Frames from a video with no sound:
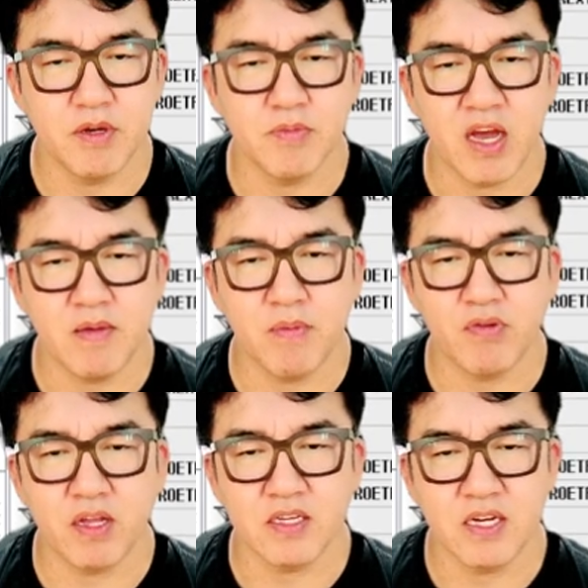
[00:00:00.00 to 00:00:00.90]
뭐
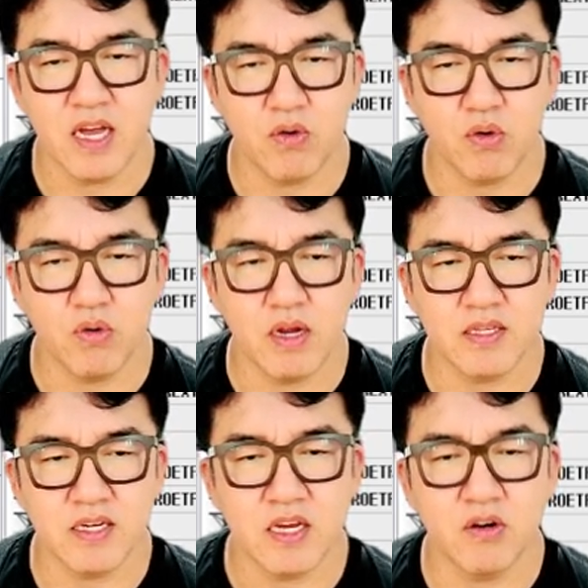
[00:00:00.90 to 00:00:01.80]
IMF라든가
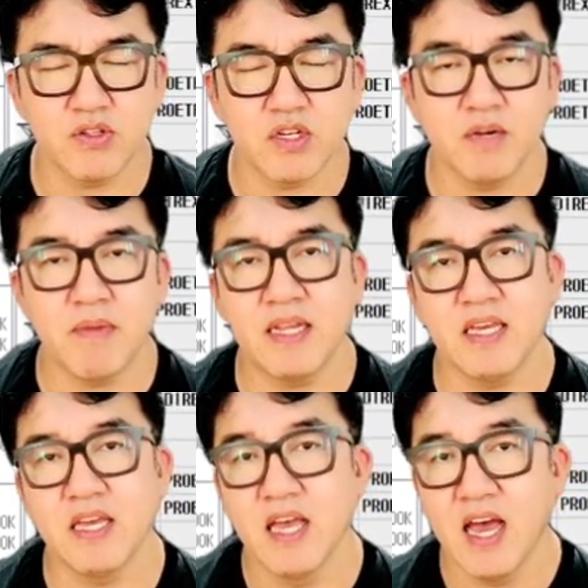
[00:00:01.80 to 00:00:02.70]
코로나든가 이런 것들을
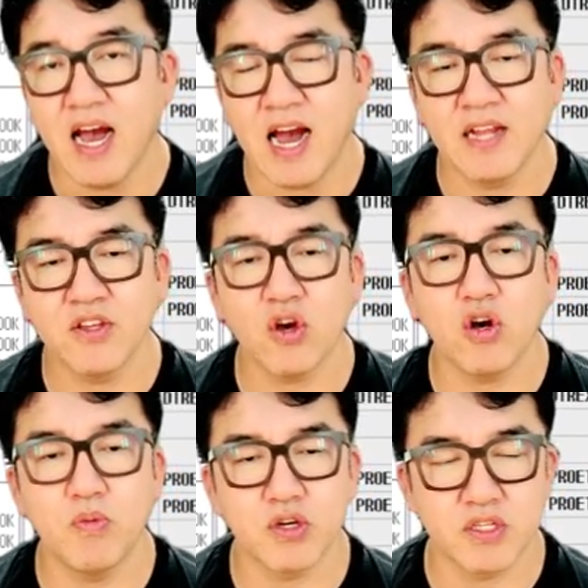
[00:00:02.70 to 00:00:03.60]
많이 안 겪어
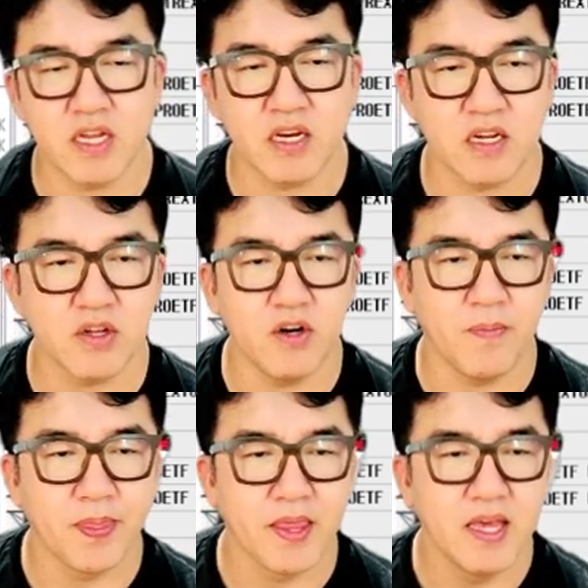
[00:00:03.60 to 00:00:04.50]
보셨잖아요. 그래서
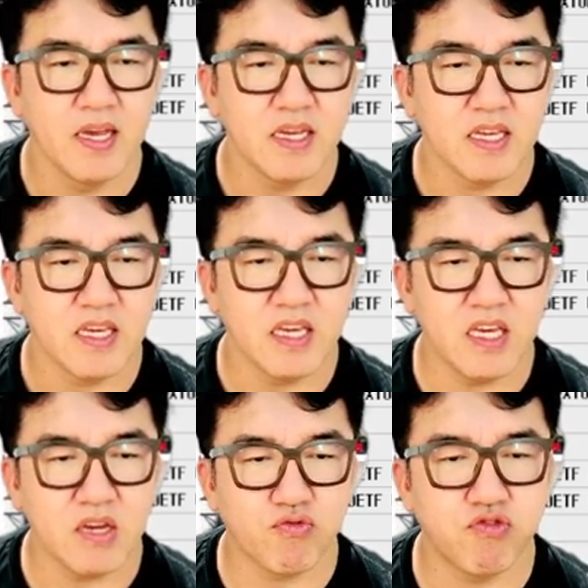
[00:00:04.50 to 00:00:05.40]

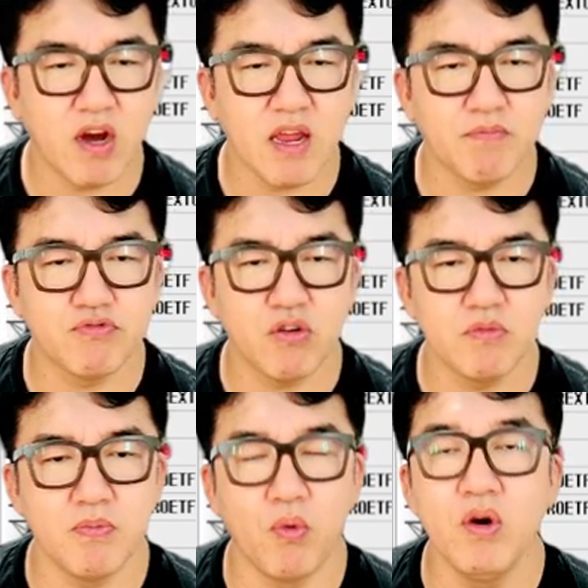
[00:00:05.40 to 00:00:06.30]
이 구간의 무서움을
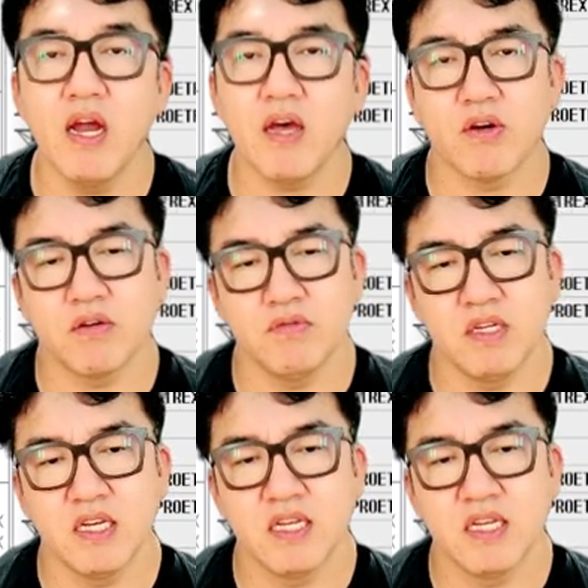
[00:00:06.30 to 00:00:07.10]
몰라요, 여러분들이.